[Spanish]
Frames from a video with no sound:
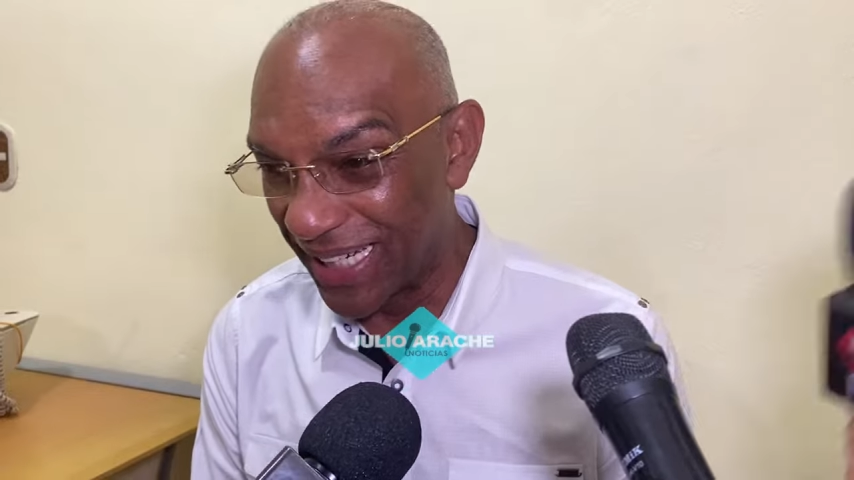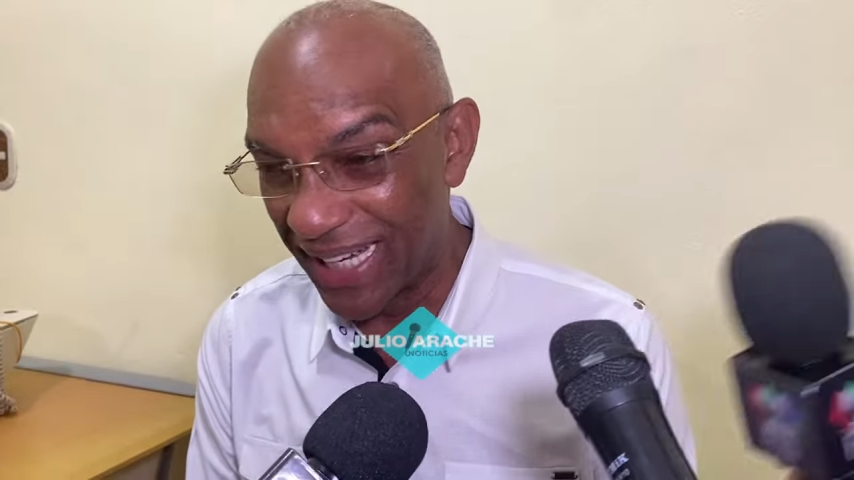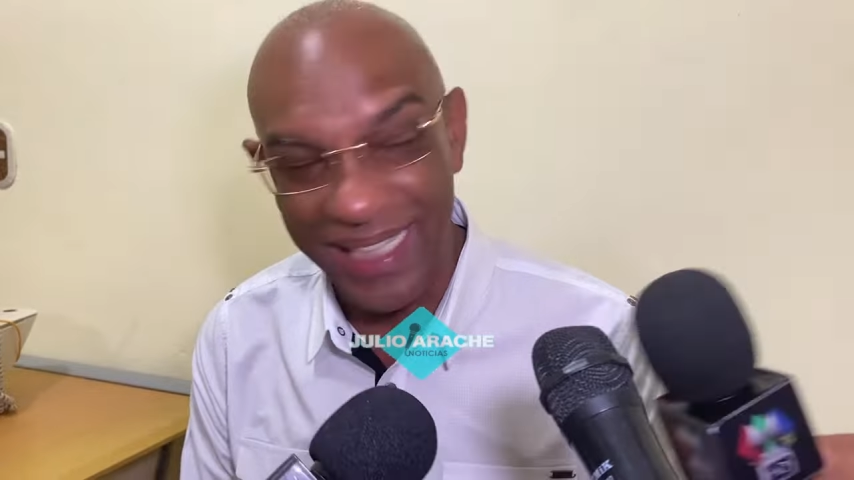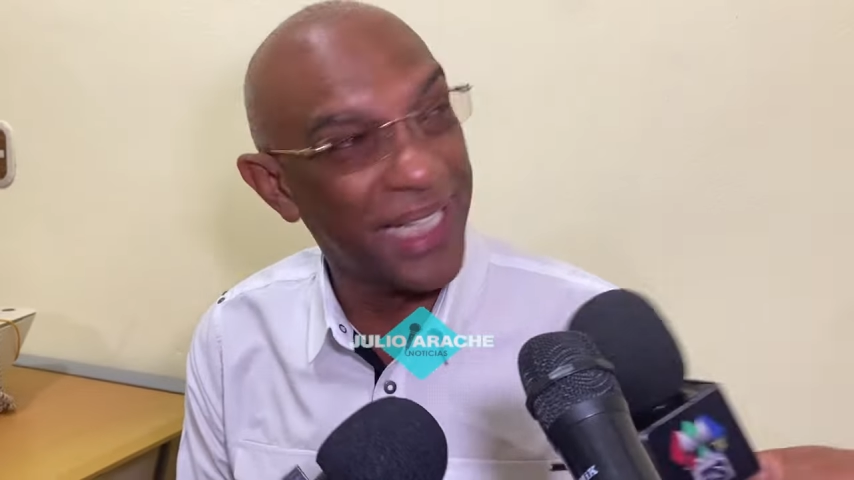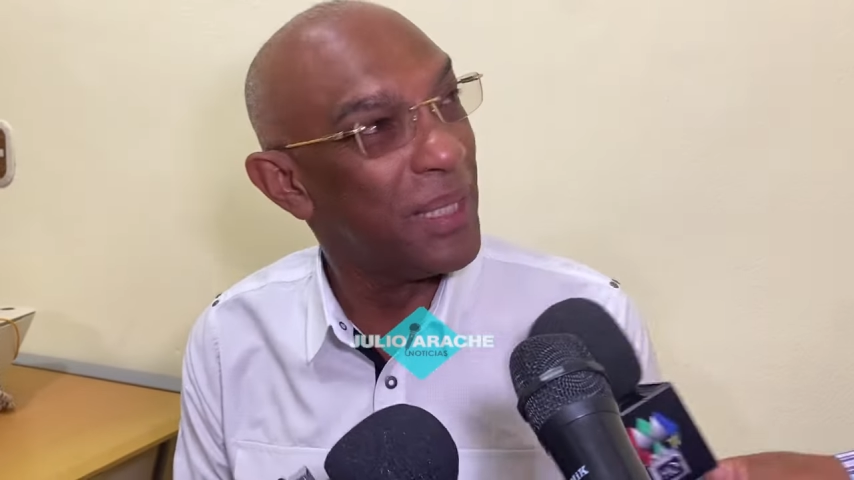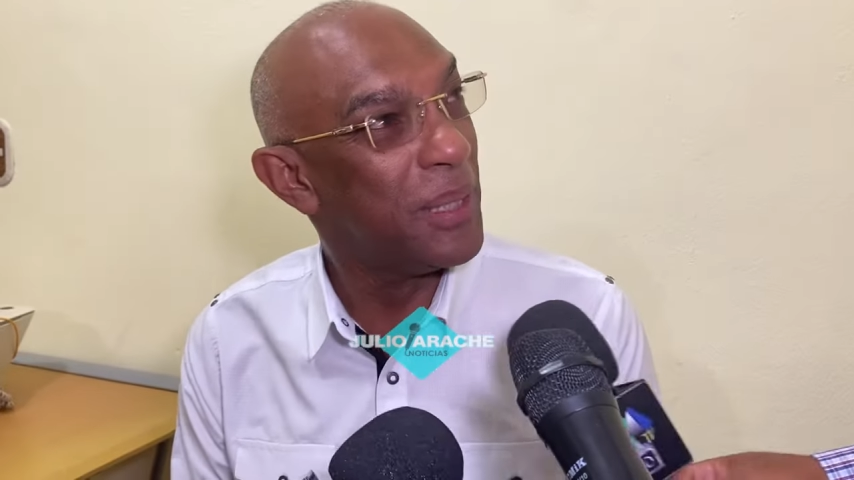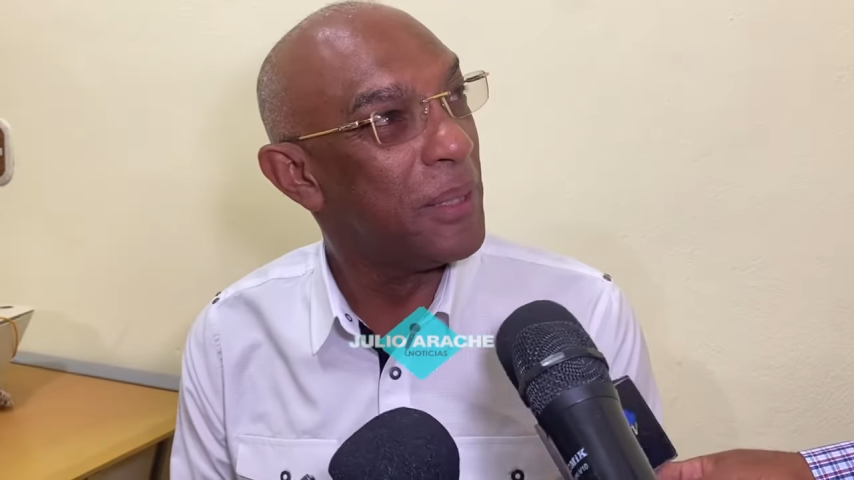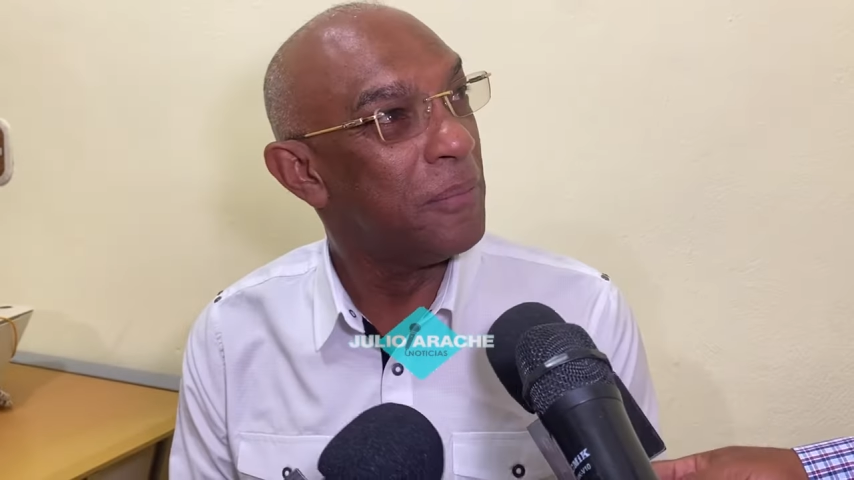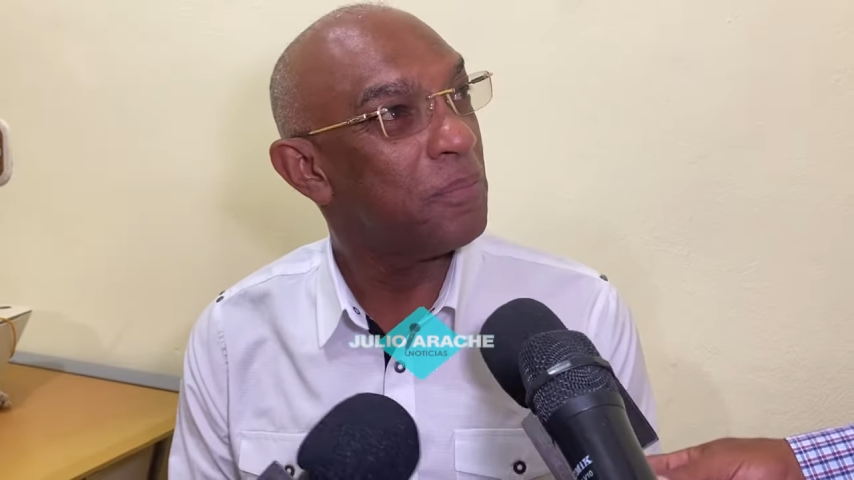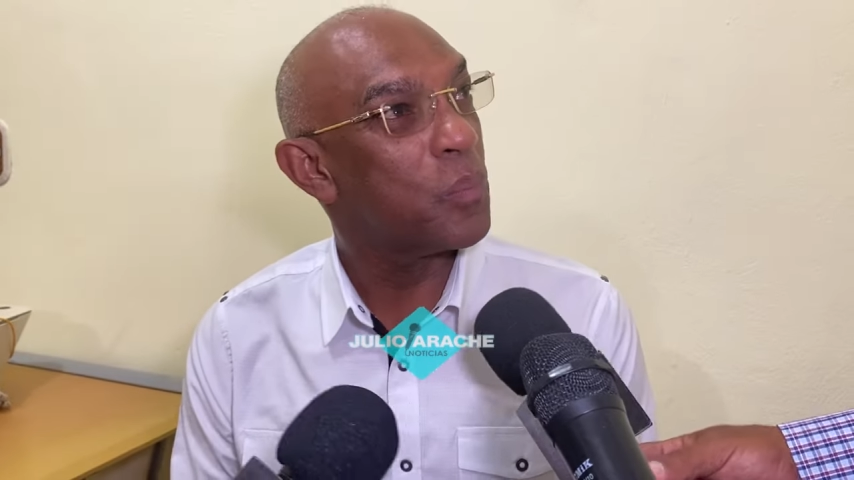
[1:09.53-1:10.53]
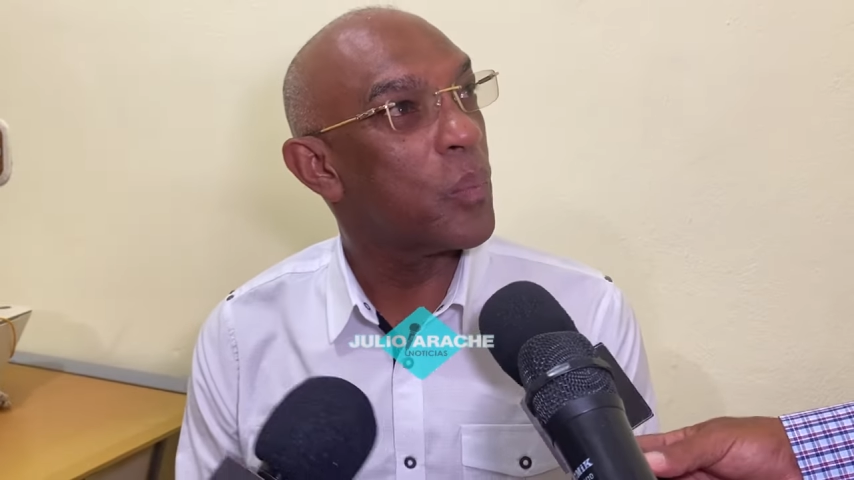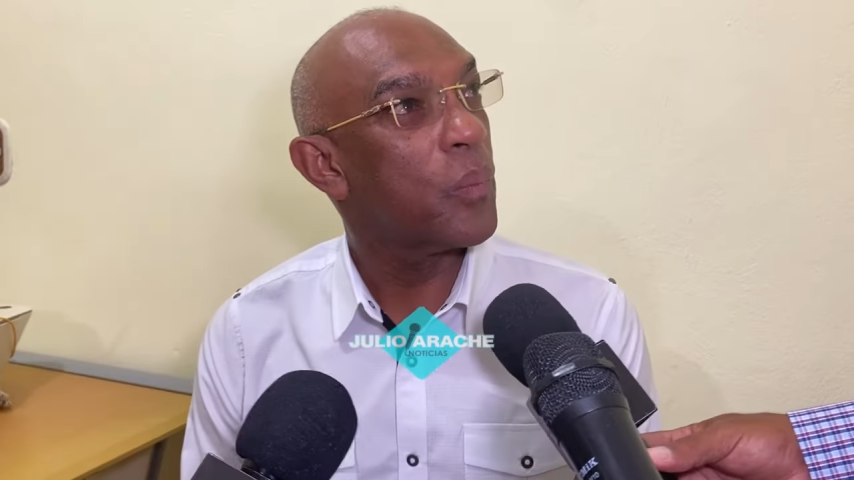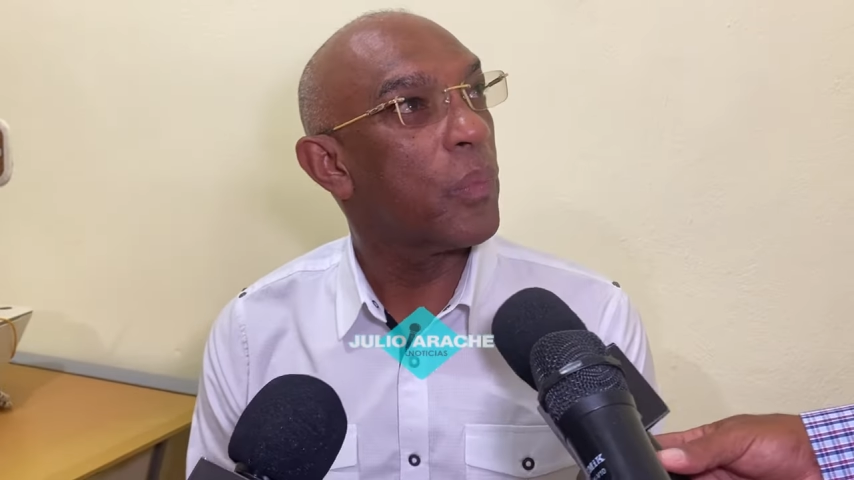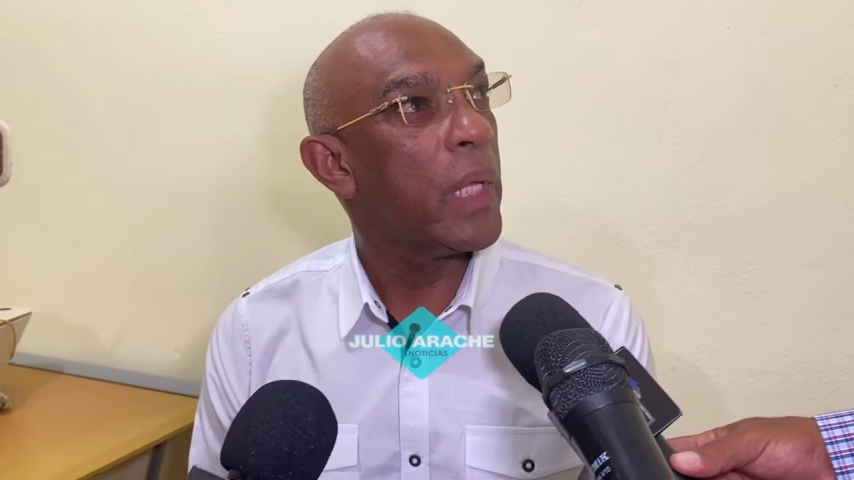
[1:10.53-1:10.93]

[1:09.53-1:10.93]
Decir que se cuelan los cinco.